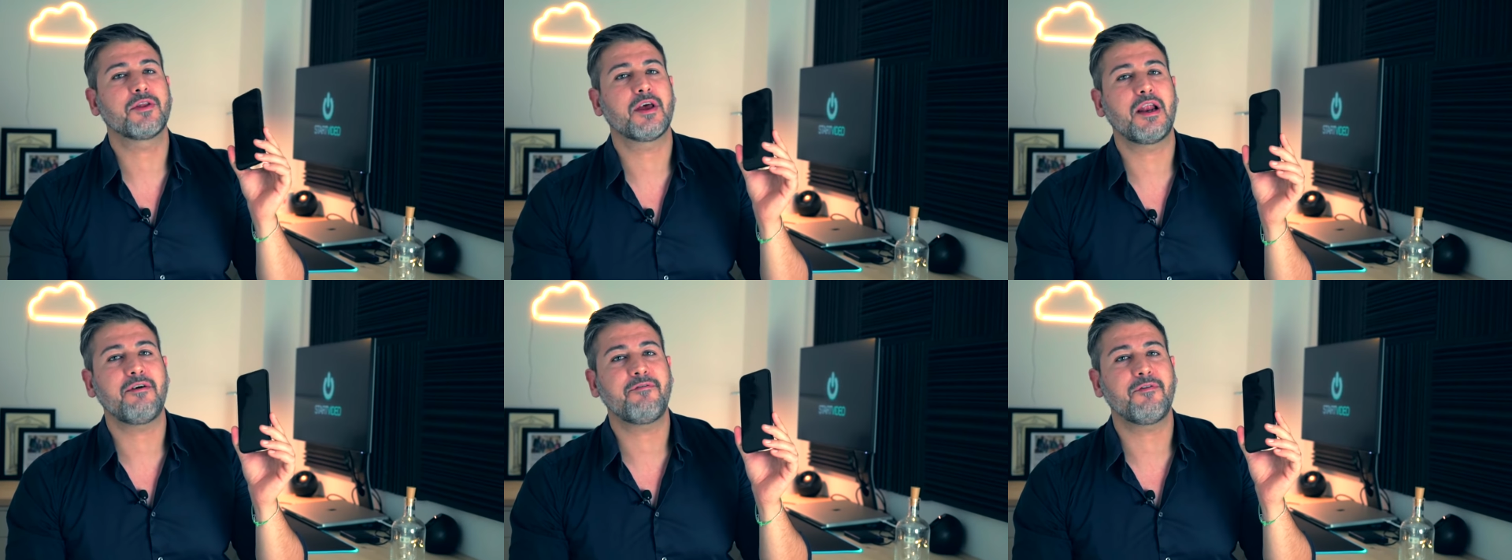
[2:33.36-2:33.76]

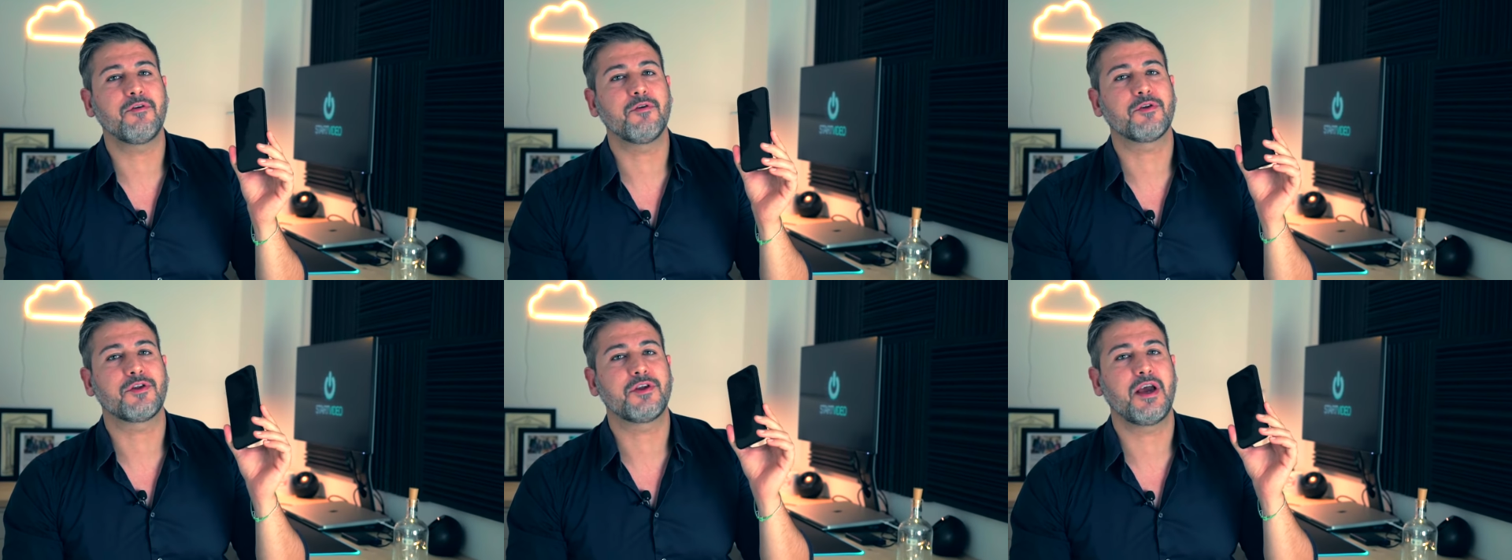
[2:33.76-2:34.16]

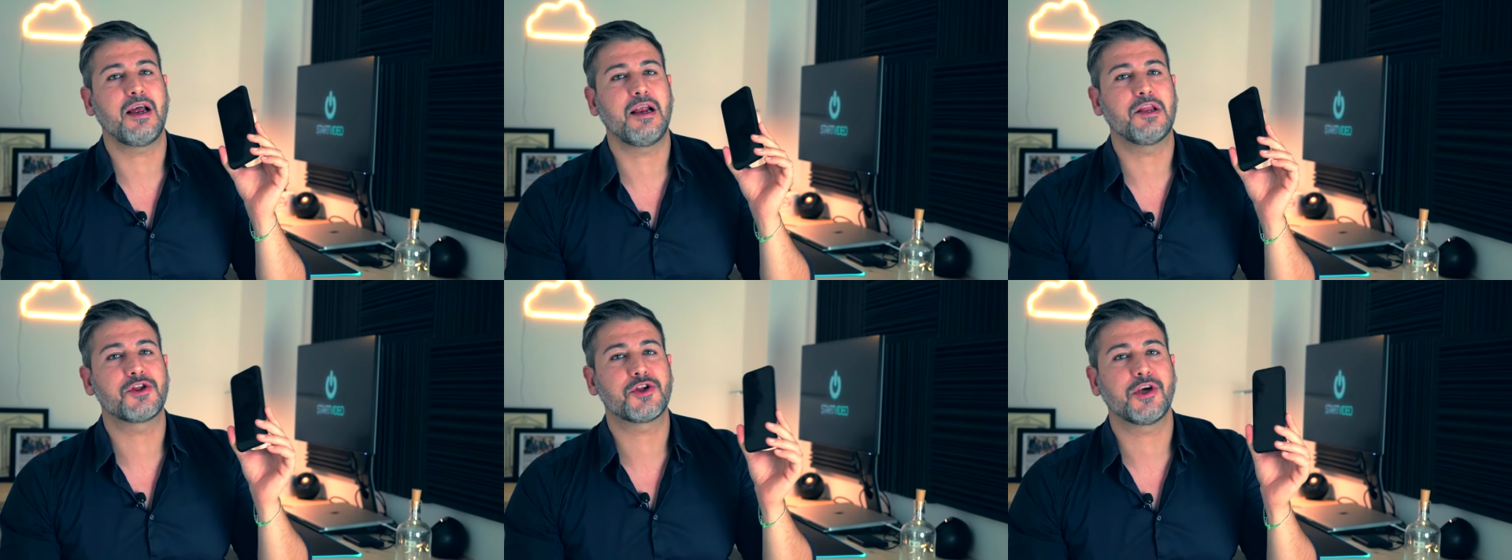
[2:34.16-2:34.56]
telefono sia
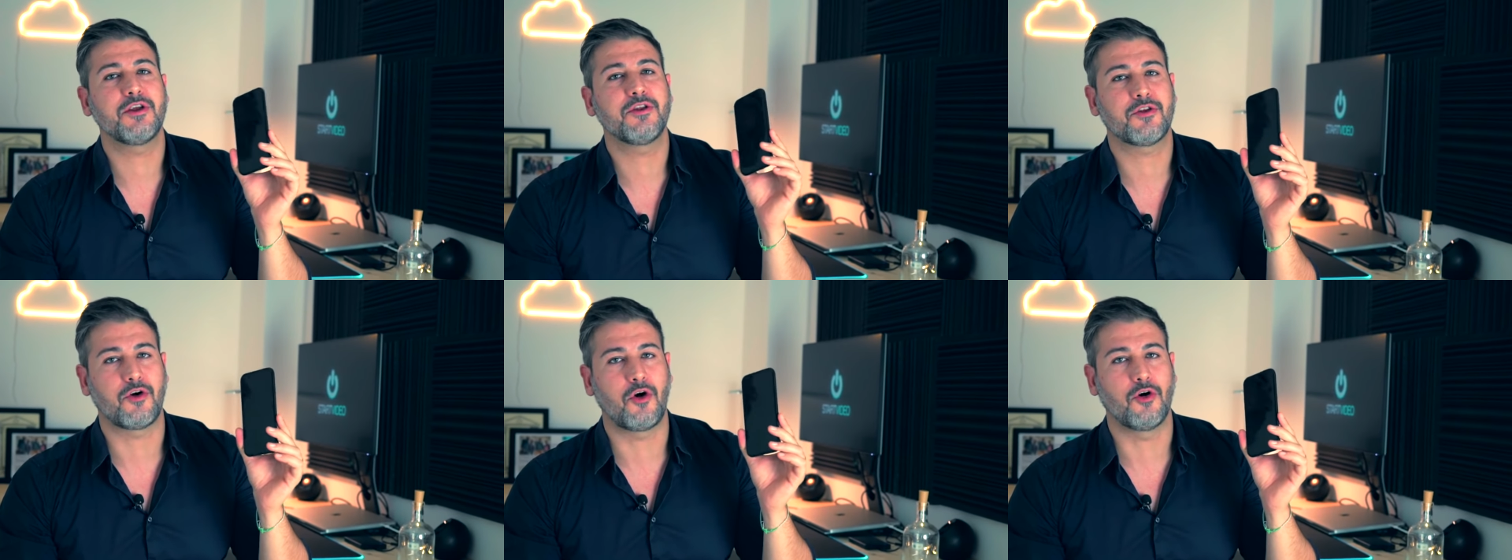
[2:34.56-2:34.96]
il
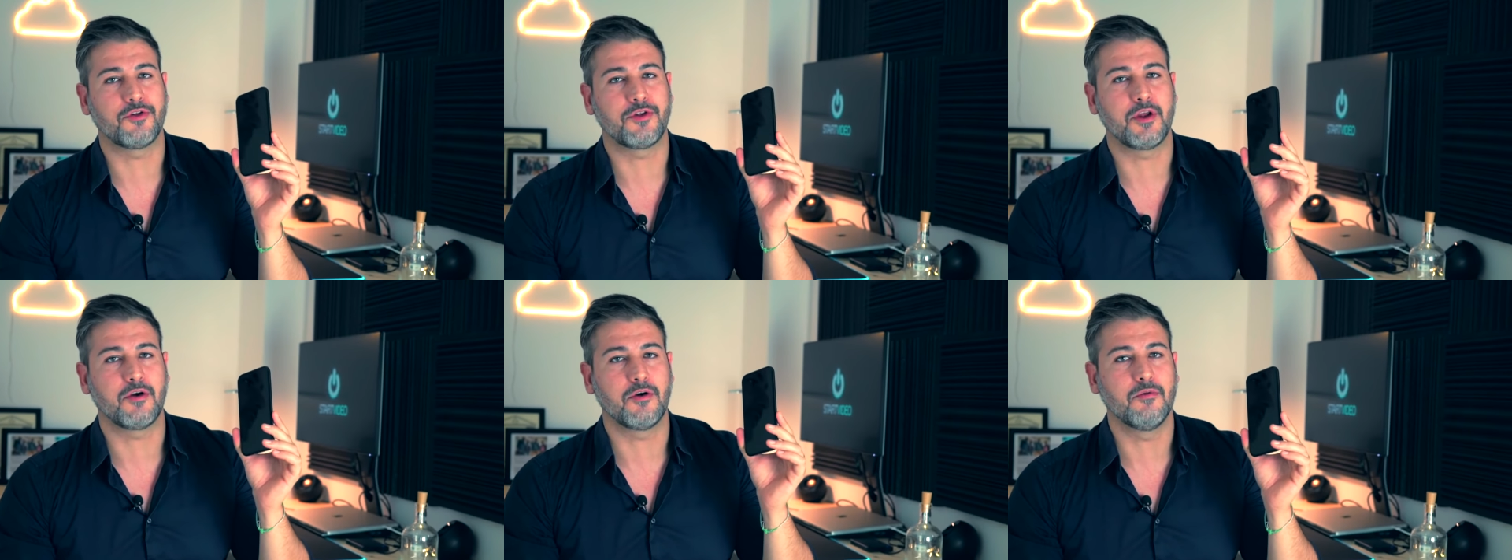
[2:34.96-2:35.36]
centro
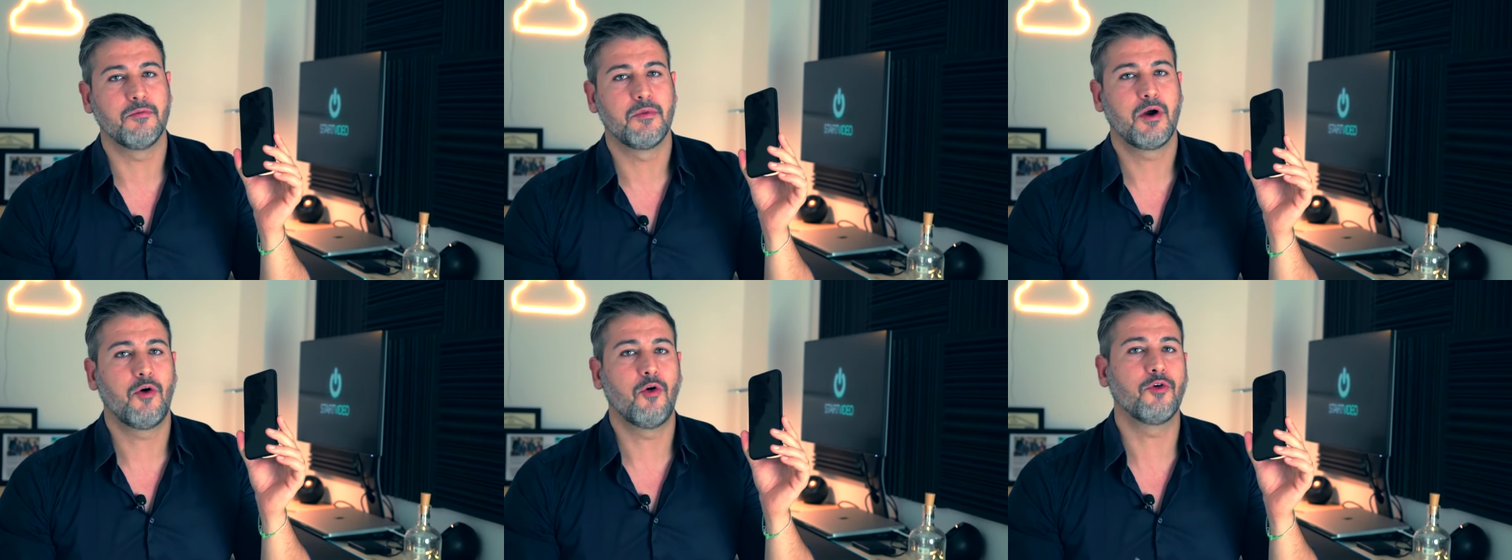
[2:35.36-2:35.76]

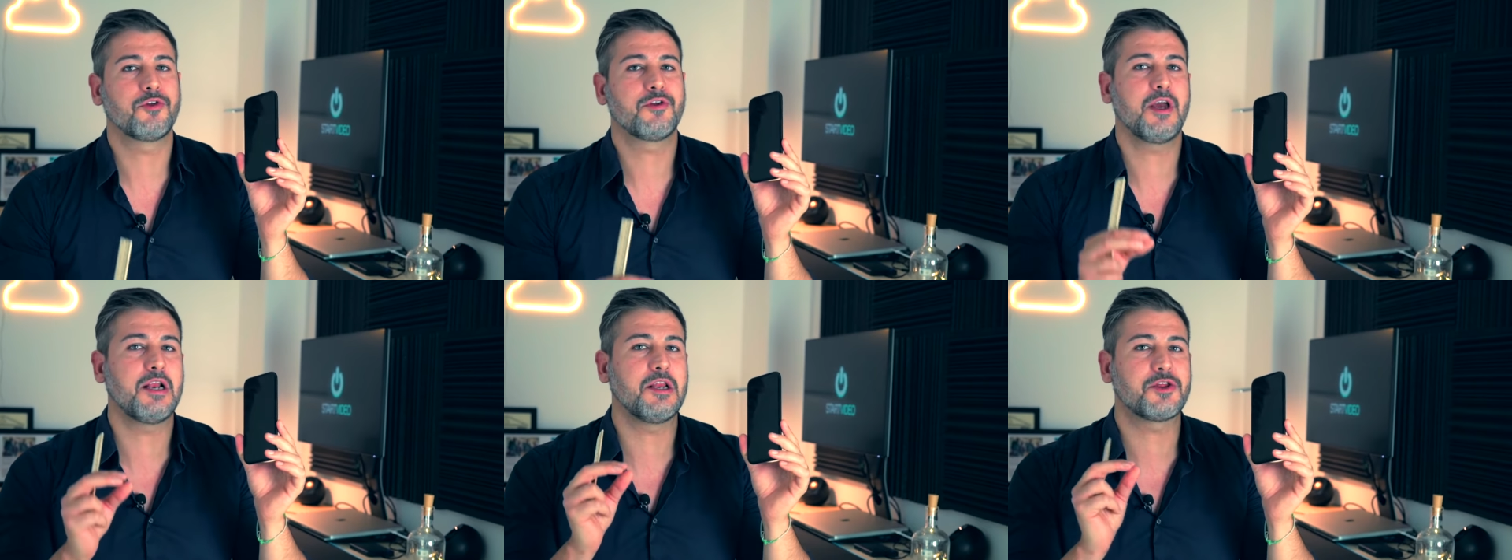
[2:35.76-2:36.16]
ottico
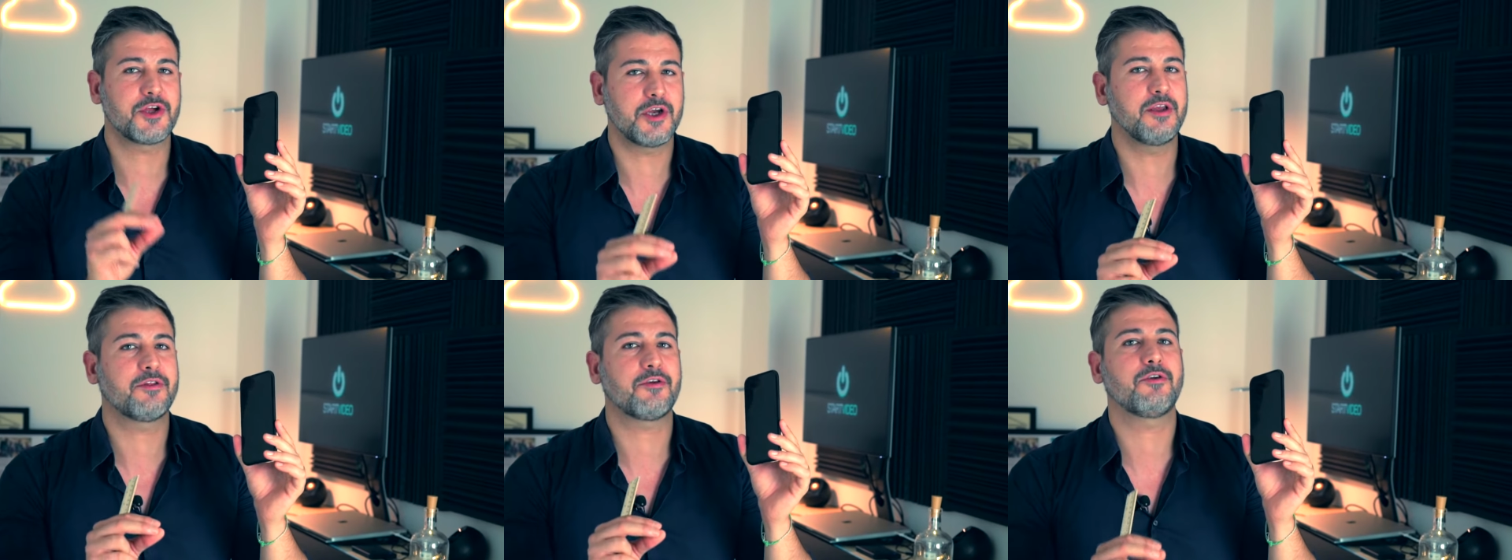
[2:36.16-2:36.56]
ossia il
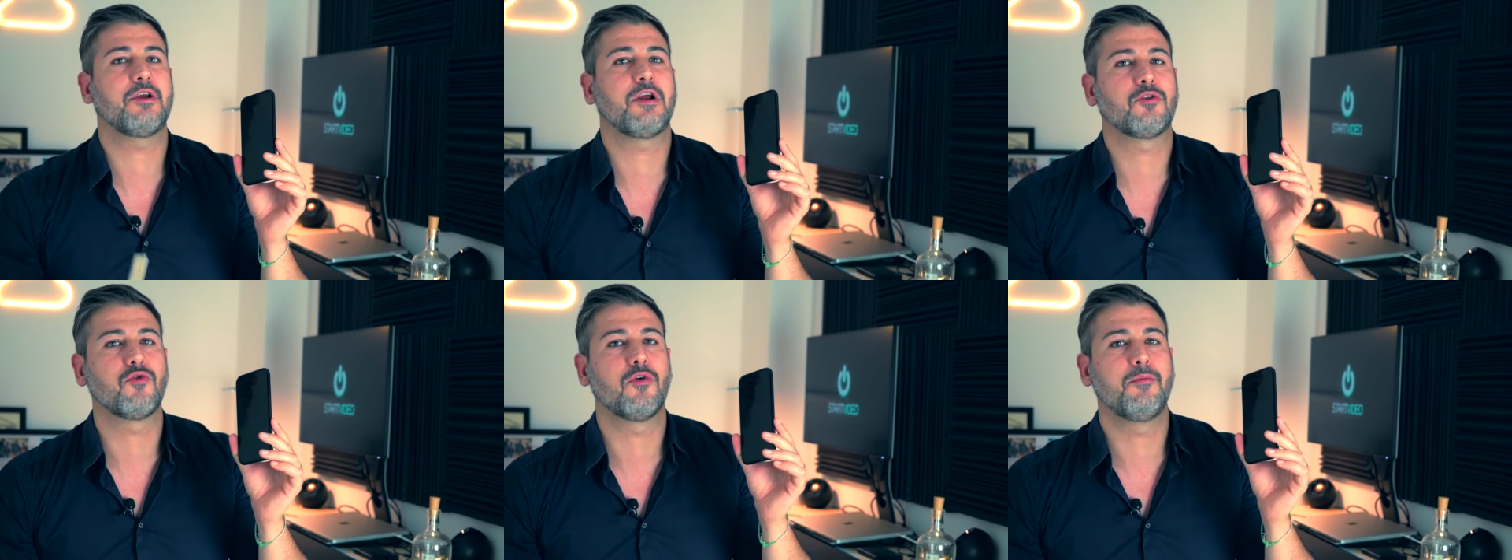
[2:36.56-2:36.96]
centro
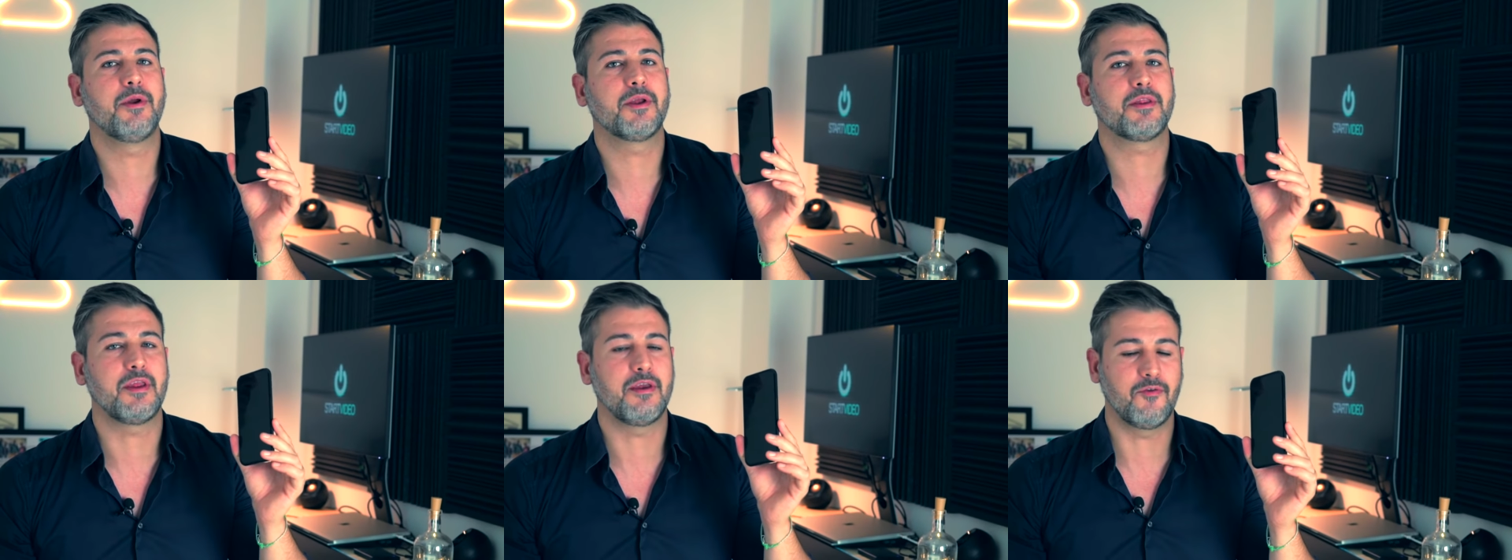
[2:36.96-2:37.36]
del tuo
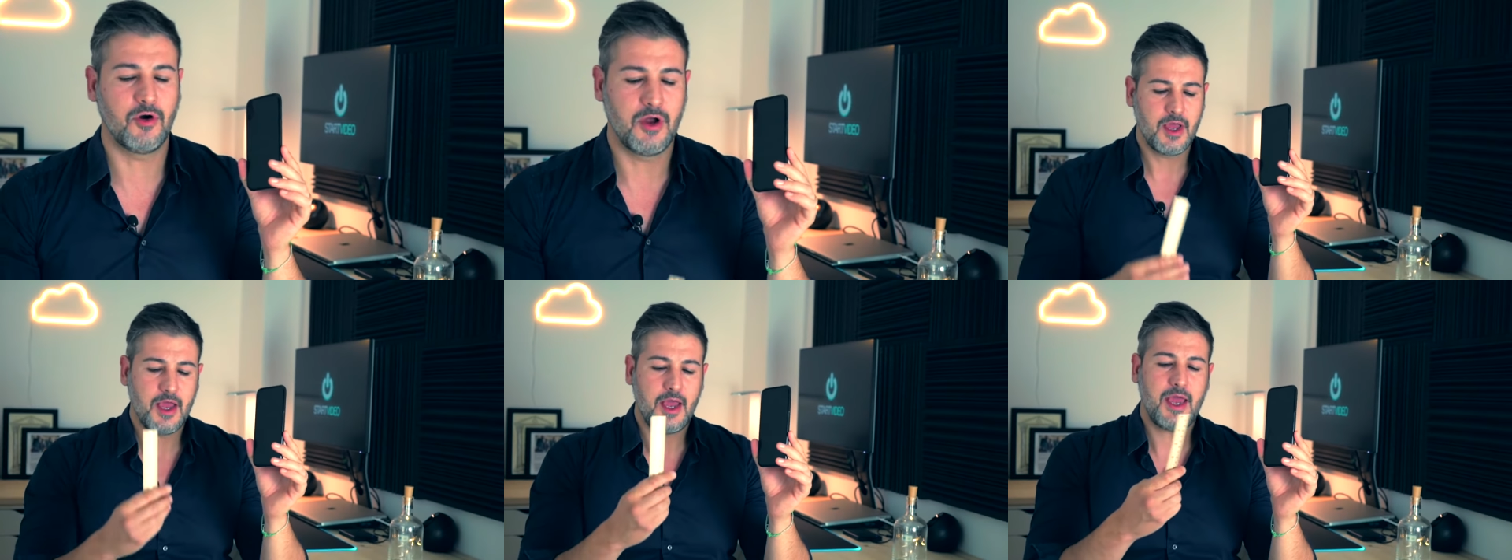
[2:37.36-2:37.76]
obiettivo,